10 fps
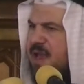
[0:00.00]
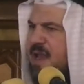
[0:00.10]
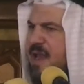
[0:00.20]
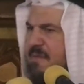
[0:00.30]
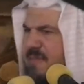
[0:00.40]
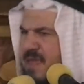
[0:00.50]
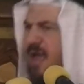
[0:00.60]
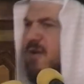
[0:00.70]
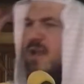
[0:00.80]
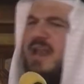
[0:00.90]
لم
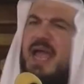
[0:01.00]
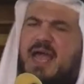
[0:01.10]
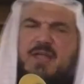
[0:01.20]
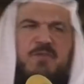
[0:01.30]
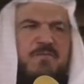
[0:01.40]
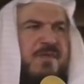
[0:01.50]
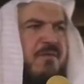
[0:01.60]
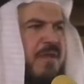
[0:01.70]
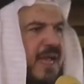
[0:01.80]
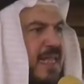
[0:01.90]
يقل أحد في
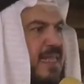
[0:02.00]
يوم من الأيام